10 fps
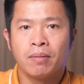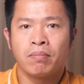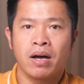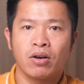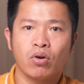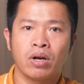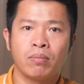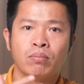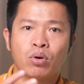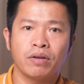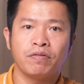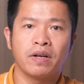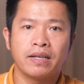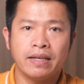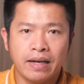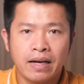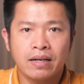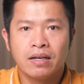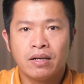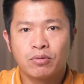mà nó còn là một cái phần kỹ
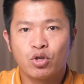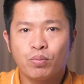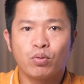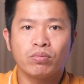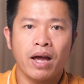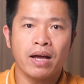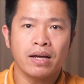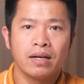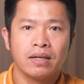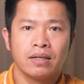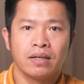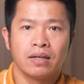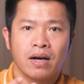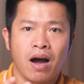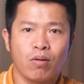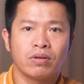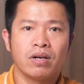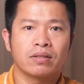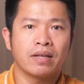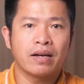năng giúp chúng ta học
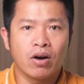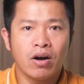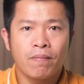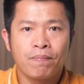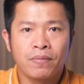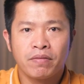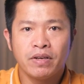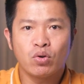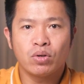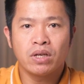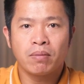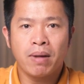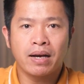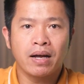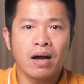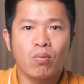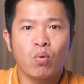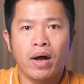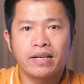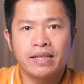được tại đó. Ví dụ như là bạn đang
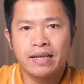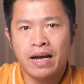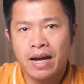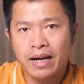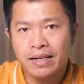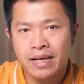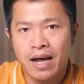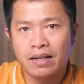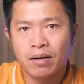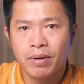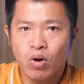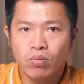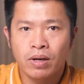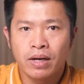học quản trị nhà hàng khách sạn ở bên Úc